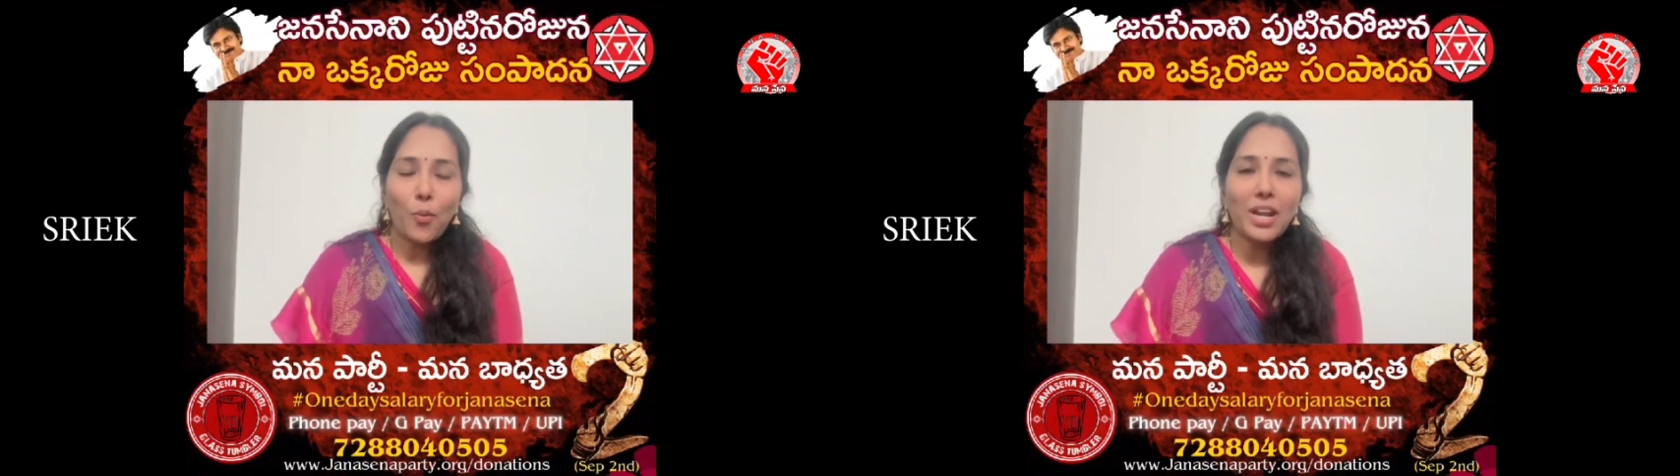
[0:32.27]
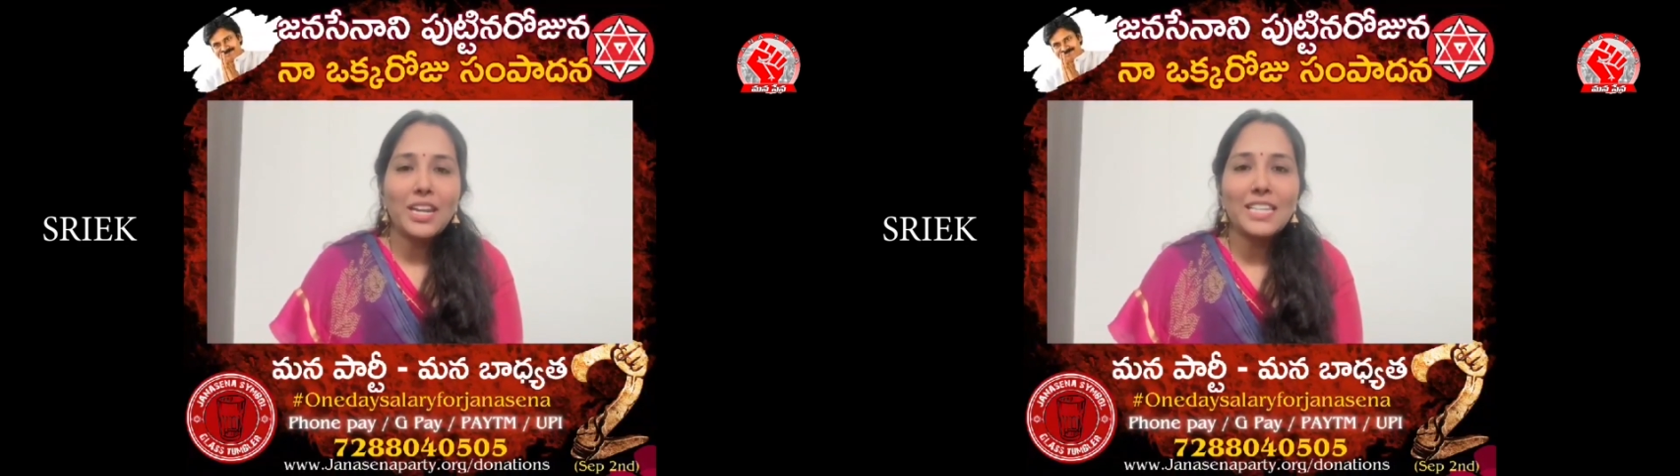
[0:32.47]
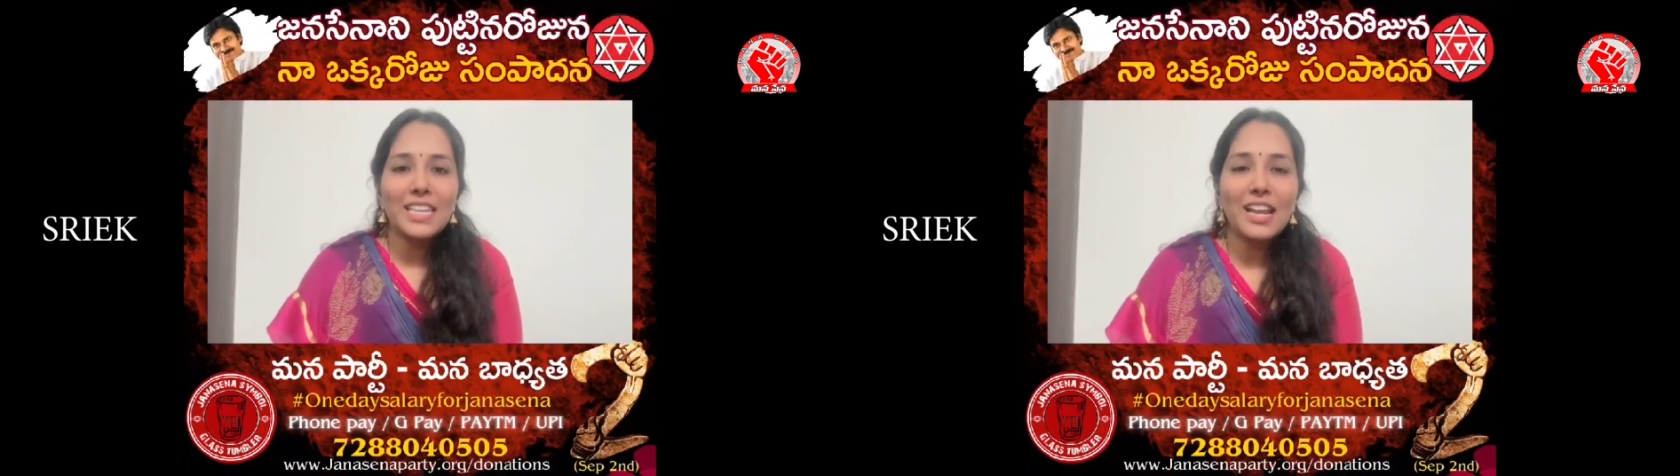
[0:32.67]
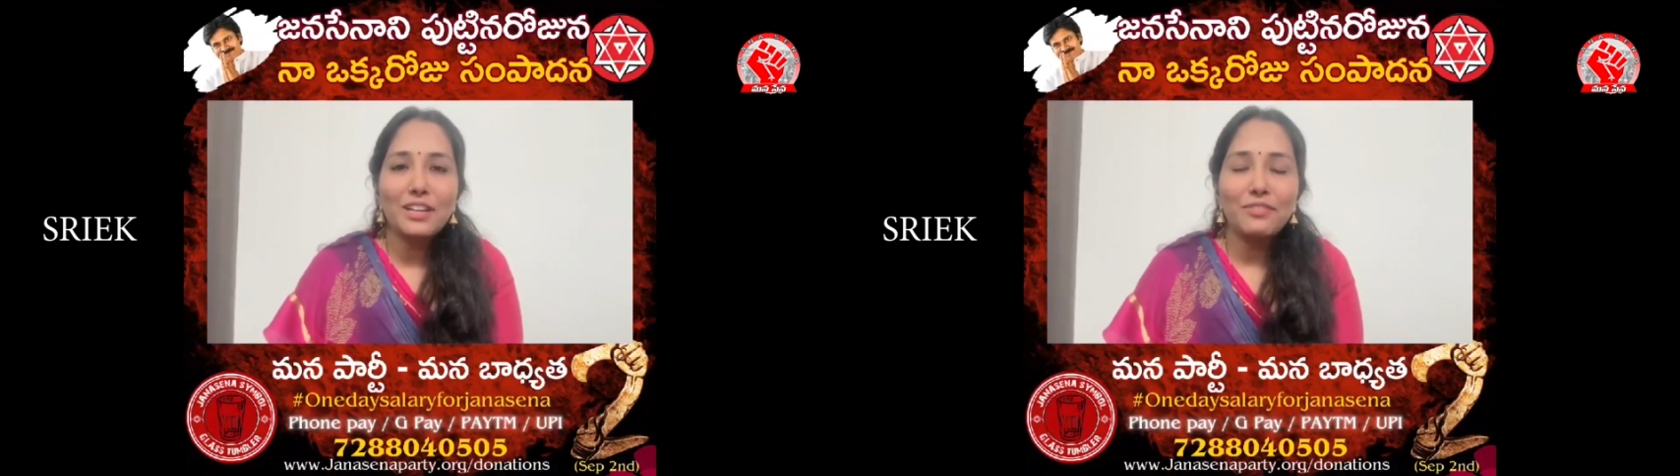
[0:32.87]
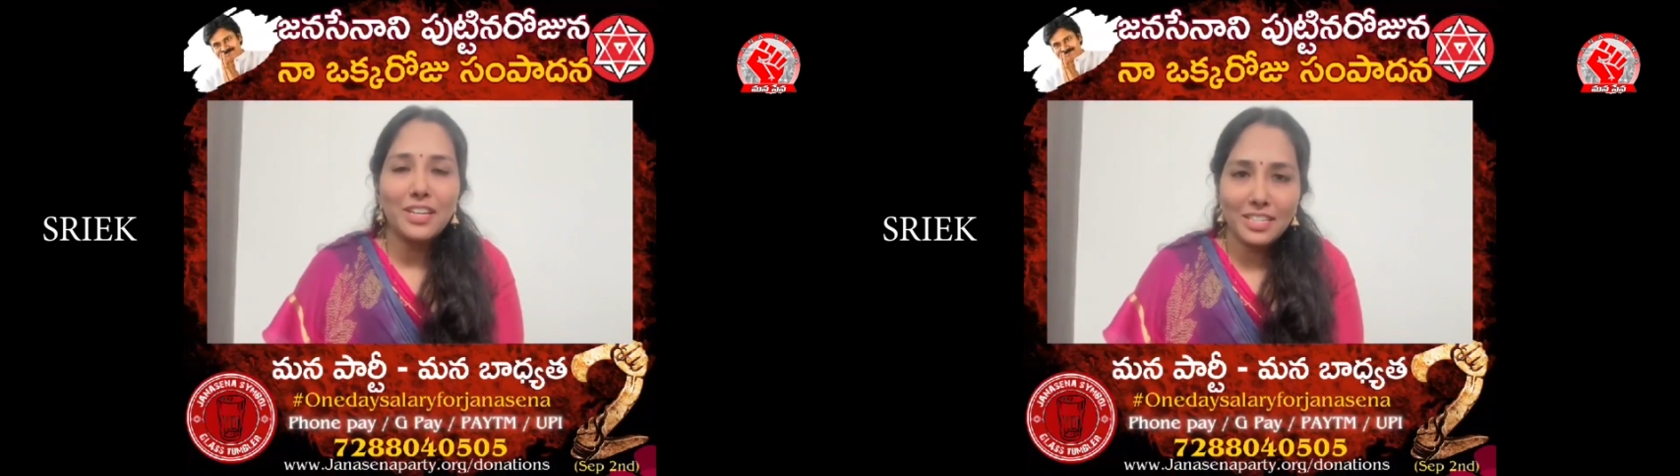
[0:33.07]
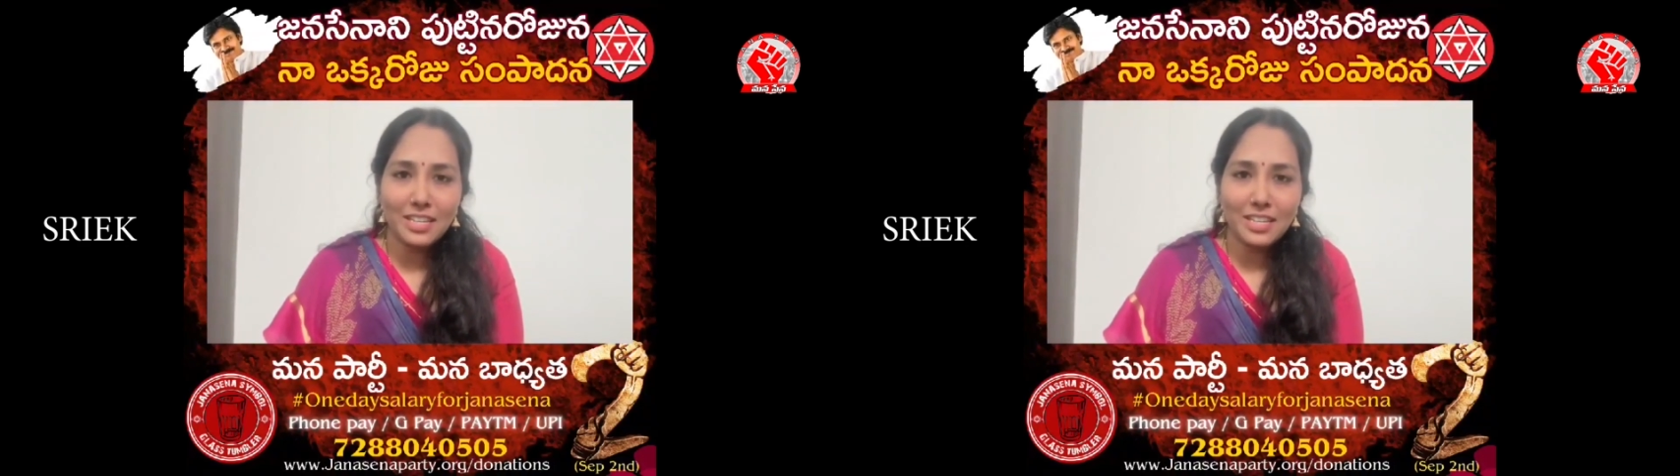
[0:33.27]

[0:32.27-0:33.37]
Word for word: వన్ డే శాలరీ ఫర్